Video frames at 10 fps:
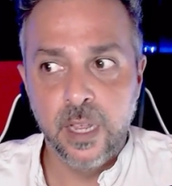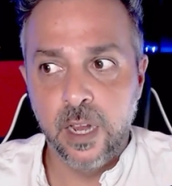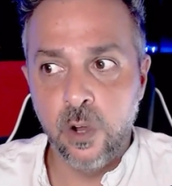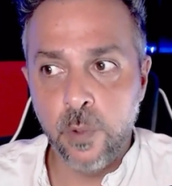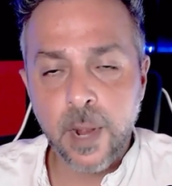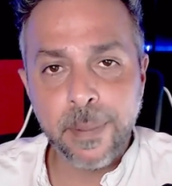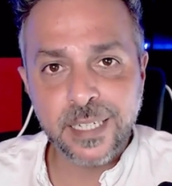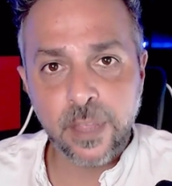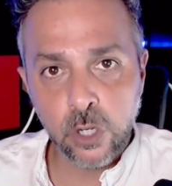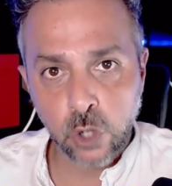le hubiera
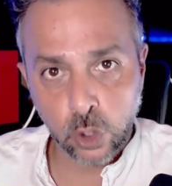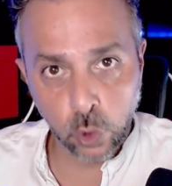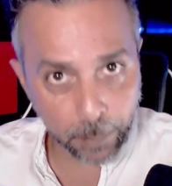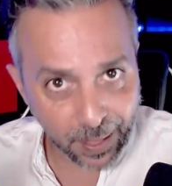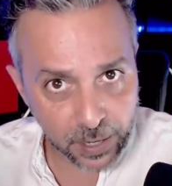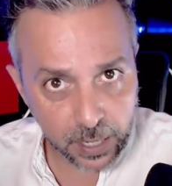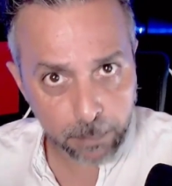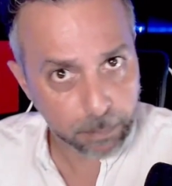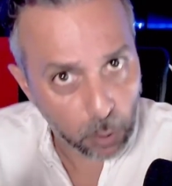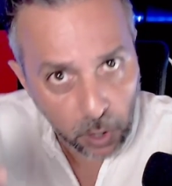pasado eso a su padre,
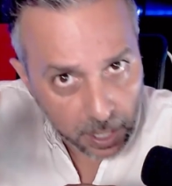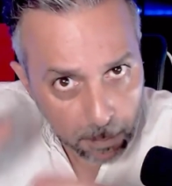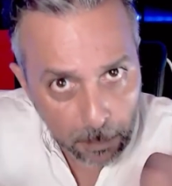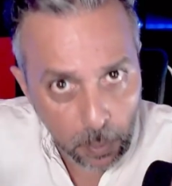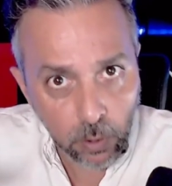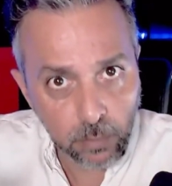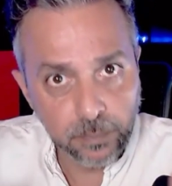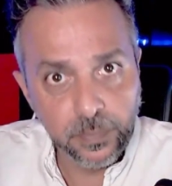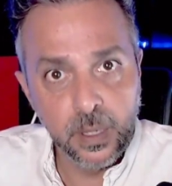por ejemplo,